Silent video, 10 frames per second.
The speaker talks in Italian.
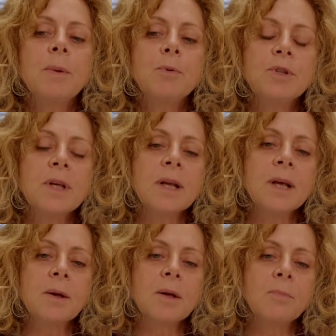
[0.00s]
Per poter
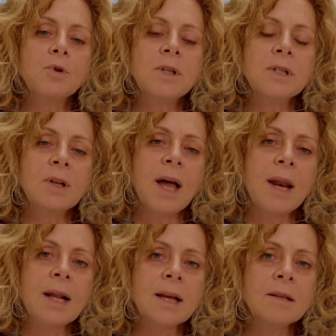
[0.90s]
eh,
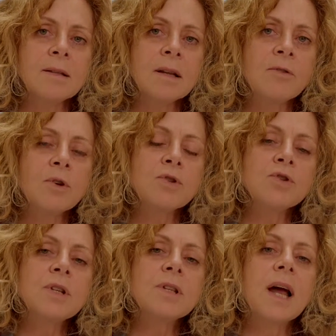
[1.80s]
posizionare il catetere
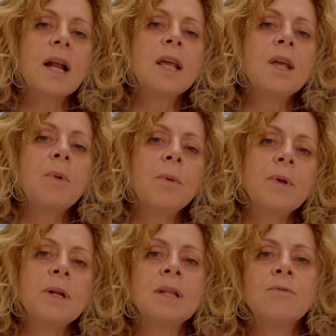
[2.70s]
venoso centrale i
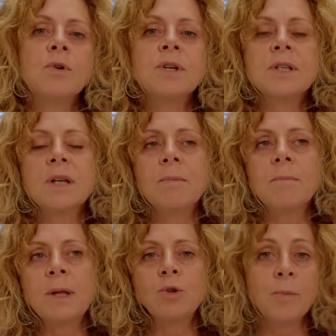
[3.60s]
bambini devono essere
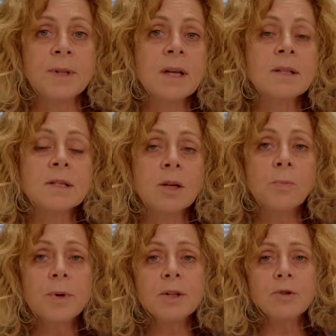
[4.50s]
addormentati in sala
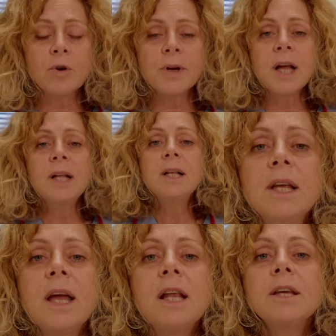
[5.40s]
operatoria
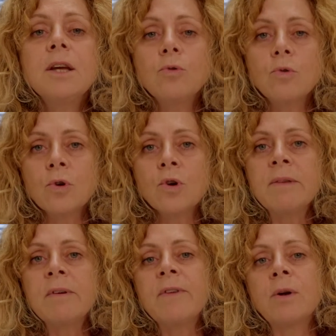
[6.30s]
e il chirurgo
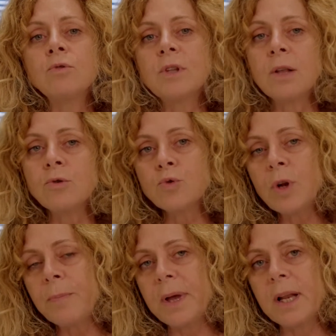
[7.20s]
deve fare un taglio
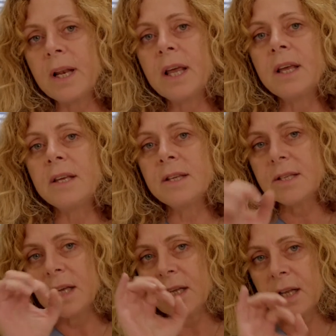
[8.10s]
sulla pelle,
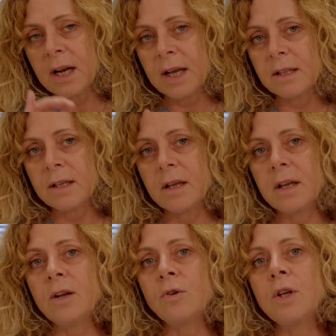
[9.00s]
inserire il
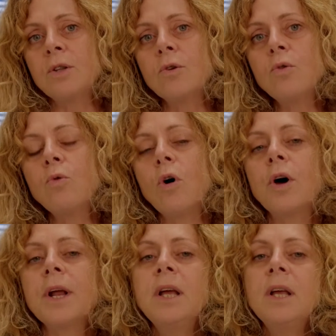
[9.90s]
cateterino dentro il
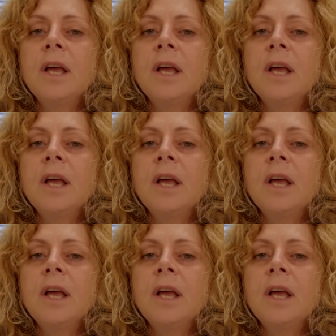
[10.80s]
cuore